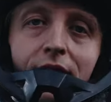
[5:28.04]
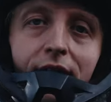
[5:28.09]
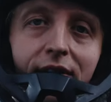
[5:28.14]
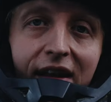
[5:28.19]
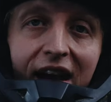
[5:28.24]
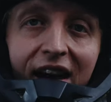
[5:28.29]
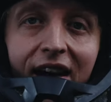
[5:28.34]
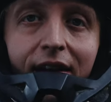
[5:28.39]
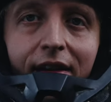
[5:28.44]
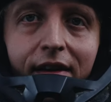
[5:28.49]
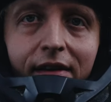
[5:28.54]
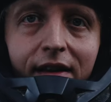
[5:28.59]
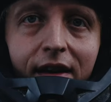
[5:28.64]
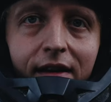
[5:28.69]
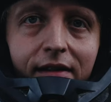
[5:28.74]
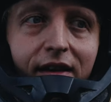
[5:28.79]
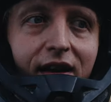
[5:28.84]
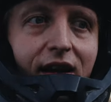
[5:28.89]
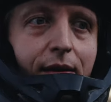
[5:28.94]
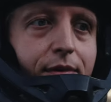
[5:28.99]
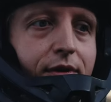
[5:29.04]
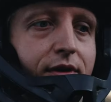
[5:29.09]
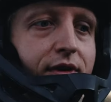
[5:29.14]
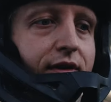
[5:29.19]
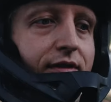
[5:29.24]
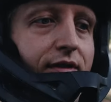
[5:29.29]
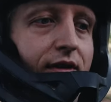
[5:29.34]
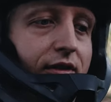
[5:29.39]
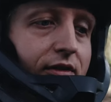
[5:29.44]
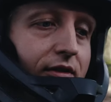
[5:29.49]
daran gedacht habe,
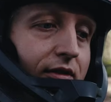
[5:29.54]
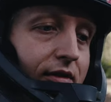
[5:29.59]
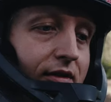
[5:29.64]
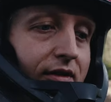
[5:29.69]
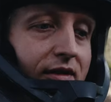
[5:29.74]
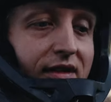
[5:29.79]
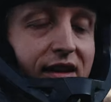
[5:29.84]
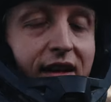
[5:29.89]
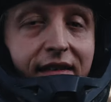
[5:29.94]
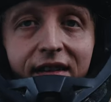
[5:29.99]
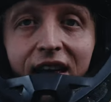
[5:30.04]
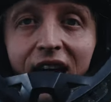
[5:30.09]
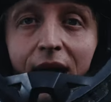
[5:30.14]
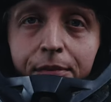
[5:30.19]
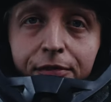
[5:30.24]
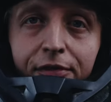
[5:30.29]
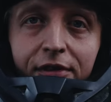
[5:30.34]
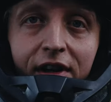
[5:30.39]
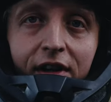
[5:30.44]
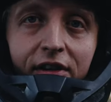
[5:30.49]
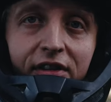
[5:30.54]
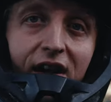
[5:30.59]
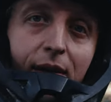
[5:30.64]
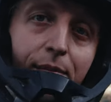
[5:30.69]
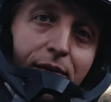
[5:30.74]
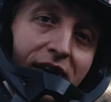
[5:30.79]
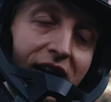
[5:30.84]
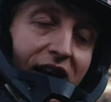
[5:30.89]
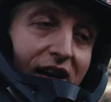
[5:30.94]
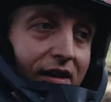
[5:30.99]
dass ich das haben will. Ich
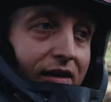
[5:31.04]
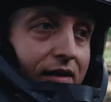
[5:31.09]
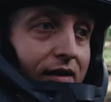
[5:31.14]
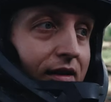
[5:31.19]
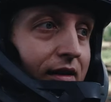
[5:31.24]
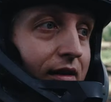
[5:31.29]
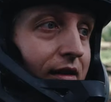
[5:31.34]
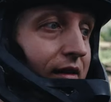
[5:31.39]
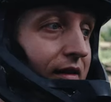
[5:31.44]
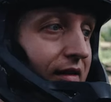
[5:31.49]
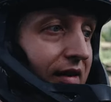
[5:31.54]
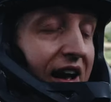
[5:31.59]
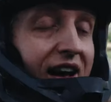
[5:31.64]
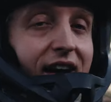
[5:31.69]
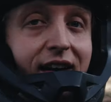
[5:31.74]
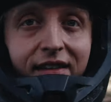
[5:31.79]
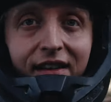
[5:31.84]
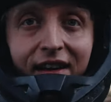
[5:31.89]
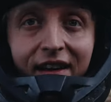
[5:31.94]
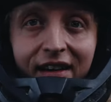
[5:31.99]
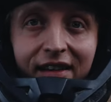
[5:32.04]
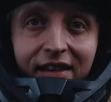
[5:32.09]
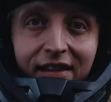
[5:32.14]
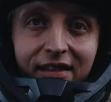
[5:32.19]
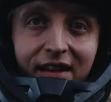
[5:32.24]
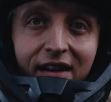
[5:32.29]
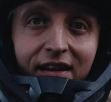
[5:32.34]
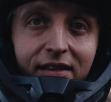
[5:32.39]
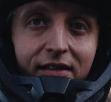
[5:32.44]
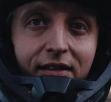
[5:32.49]
habe jeden Tag daran
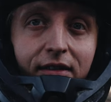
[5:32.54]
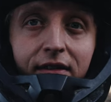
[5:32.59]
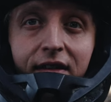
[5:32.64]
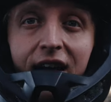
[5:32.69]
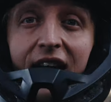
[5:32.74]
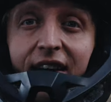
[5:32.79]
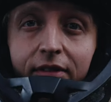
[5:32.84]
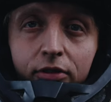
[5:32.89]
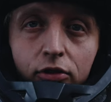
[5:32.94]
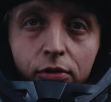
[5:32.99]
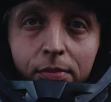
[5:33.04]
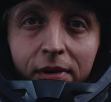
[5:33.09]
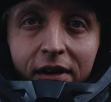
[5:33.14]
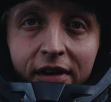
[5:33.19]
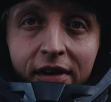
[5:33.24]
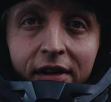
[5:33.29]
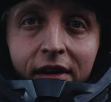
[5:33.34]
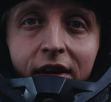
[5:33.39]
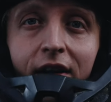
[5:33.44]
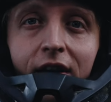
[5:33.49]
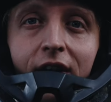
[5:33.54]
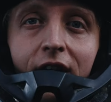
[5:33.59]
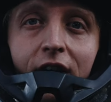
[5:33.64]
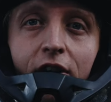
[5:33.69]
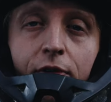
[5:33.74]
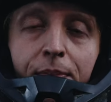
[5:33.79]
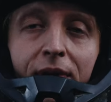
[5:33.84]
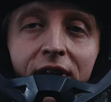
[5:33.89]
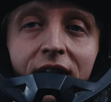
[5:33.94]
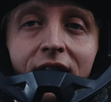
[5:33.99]
gedacht, tagsüber.
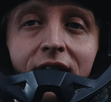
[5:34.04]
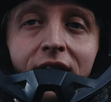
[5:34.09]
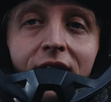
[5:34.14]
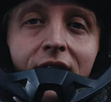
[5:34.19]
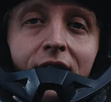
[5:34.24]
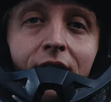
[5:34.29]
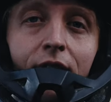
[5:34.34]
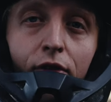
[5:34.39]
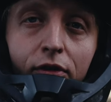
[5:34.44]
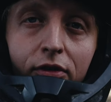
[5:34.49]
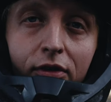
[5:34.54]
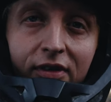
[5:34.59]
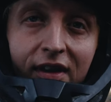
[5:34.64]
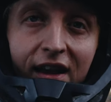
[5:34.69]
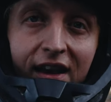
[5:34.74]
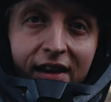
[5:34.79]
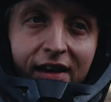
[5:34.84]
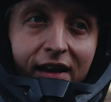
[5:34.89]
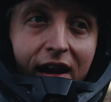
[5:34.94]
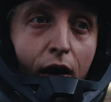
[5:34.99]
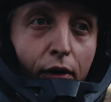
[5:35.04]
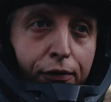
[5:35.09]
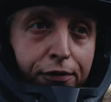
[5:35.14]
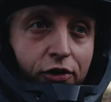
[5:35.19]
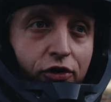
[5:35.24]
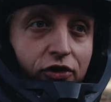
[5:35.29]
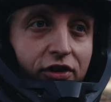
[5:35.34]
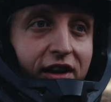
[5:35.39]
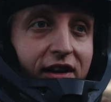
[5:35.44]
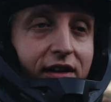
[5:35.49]
Ich bin sozusagen
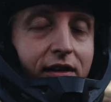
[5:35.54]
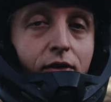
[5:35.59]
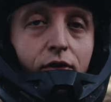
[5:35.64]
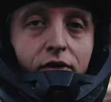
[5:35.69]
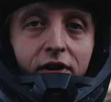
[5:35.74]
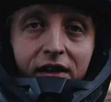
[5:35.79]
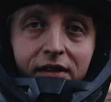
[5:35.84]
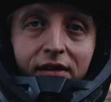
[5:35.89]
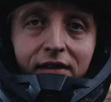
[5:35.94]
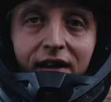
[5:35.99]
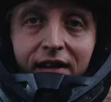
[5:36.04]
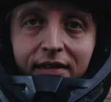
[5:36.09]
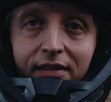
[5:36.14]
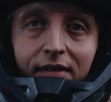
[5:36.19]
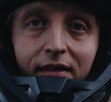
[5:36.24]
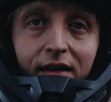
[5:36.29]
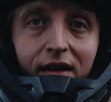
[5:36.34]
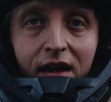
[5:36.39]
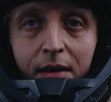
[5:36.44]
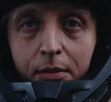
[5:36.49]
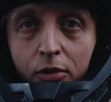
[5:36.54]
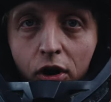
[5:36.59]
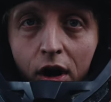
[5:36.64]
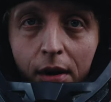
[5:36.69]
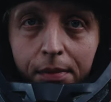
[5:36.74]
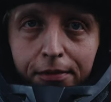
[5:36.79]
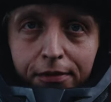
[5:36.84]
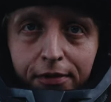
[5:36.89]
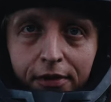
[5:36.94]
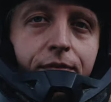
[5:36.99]
aufgestanden und hatte das im
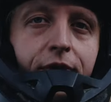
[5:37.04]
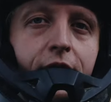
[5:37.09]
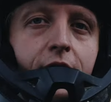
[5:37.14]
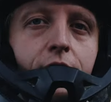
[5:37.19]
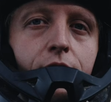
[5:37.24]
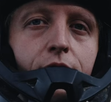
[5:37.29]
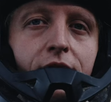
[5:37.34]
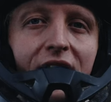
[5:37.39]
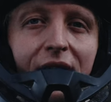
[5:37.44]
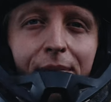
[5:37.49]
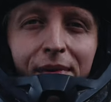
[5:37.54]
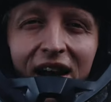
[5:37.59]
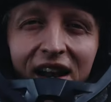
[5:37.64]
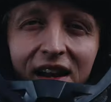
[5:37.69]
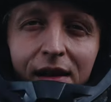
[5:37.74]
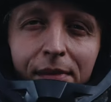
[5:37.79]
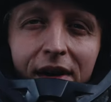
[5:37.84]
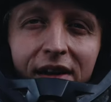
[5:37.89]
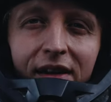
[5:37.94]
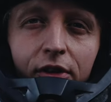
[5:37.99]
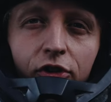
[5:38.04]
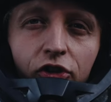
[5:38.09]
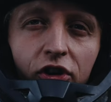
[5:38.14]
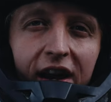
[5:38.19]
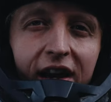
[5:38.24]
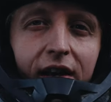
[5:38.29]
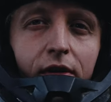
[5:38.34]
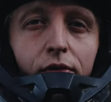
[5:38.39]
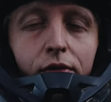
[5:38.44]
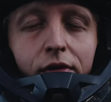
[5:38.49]
Kopf und habe alle meine
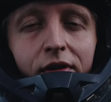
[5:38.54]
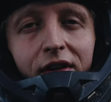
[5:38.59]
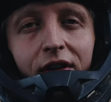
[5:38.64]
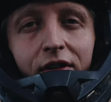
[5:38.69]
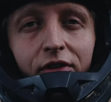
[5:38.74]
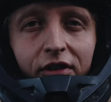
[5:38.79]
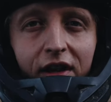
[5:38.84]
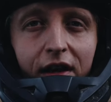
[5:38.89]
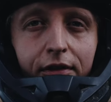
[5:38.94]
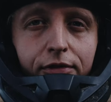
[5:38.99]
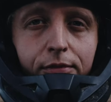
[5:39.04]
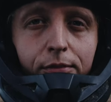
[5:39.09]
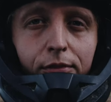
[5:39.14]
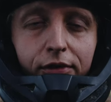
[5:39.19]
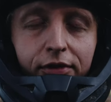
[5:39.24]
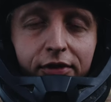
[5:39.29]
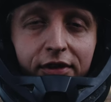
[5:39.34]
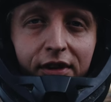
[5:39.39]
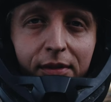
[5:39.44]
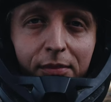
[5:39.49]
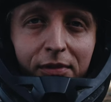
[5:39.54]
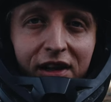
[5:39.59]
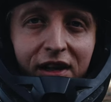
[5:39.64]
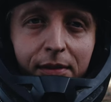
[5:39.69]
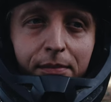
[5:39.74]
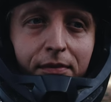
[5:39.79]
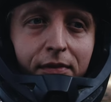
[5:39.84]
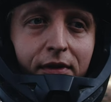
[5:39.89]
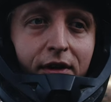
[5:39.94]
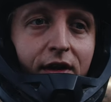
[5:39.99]
Entscheidungen, die ich treffen musste im
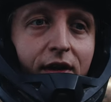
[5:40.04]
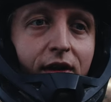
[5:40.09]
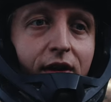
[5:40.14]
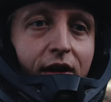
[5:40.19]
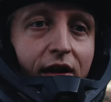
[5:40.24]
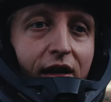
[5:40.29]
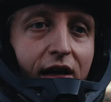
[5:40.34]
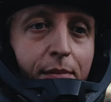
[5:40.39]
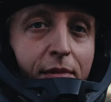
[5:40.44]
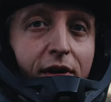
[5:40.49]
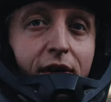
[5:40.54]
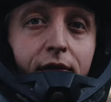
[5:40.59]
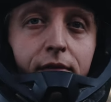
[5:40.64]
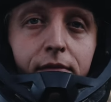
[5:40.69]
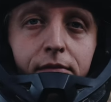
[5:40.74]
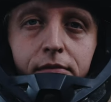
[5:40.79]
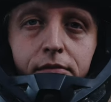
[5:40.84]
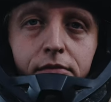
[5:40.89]
Leben, immer